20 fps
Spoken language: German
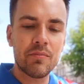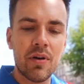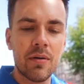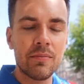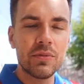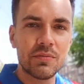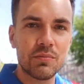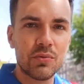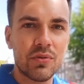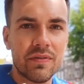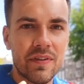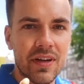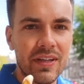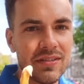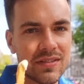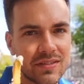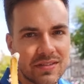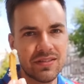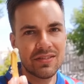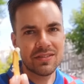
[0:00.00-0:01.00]
Pommesbude
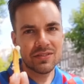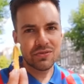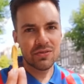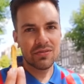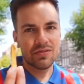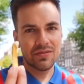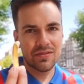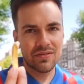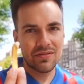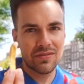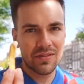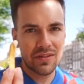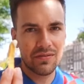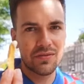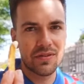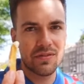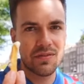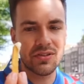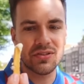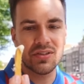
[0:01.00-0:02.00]
welche, die sind schon
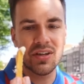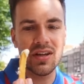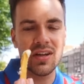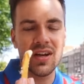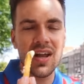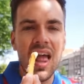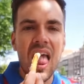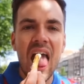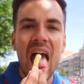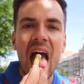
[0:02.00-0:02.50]
different wahrscheinlich, ne?